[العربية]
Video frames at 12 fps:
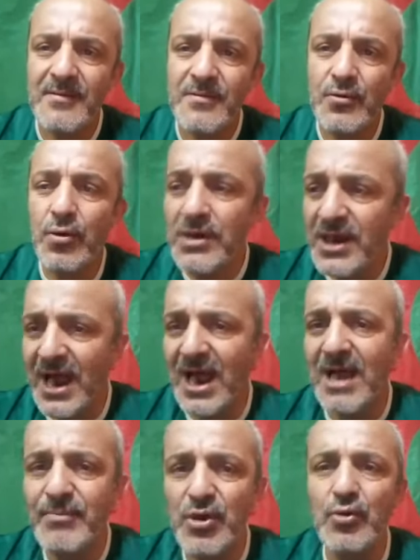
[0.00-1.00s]
كل
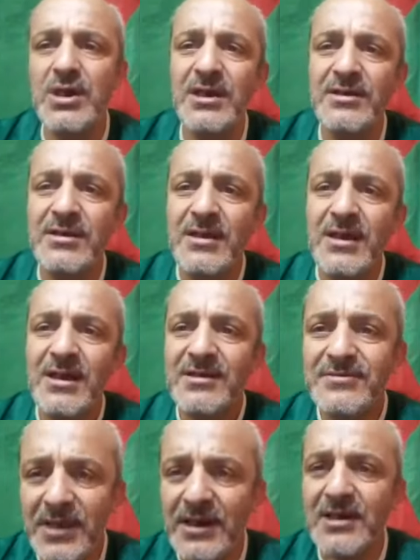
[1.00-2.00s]
لاعب يريد
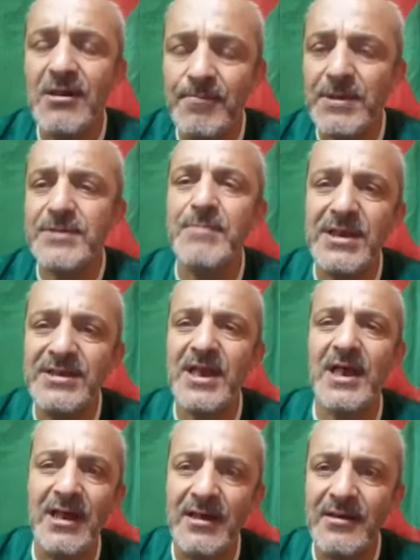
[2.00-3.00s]
ترك البصمه
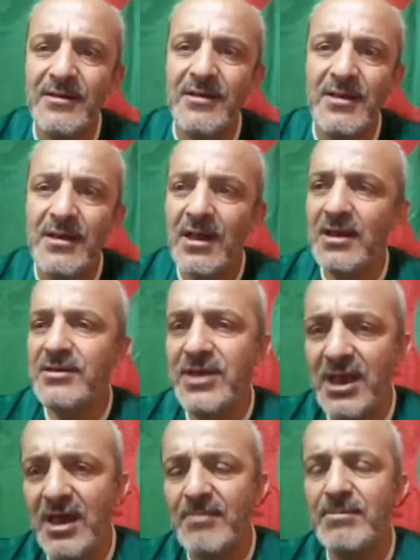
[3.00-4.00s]
تاعه
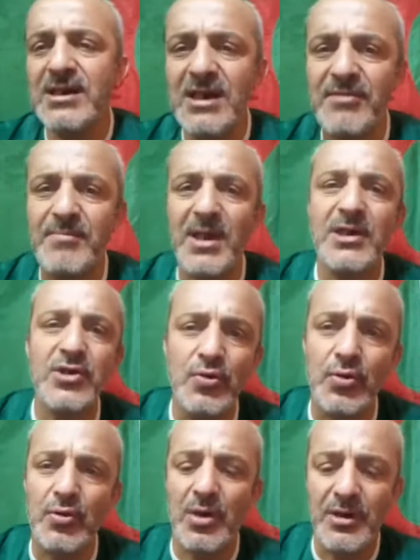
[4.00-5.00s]
اديها من رياض محرز
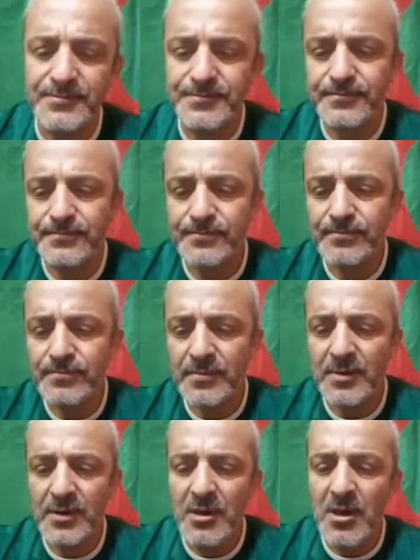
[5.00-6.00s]
وروح
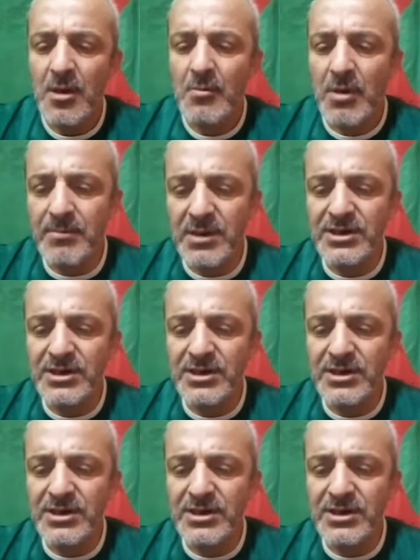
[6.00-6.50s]
ومن